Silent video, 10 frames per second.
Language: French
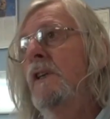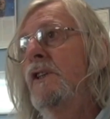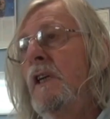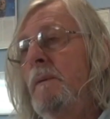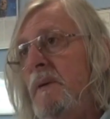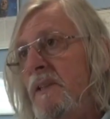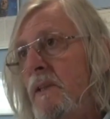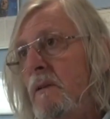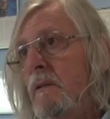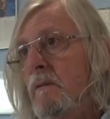chez les
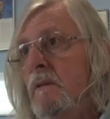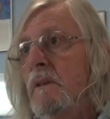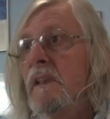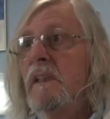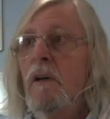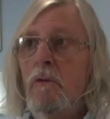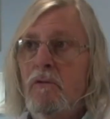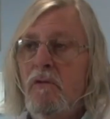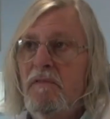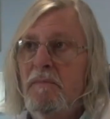patients qui en
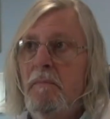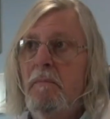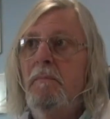reçoivent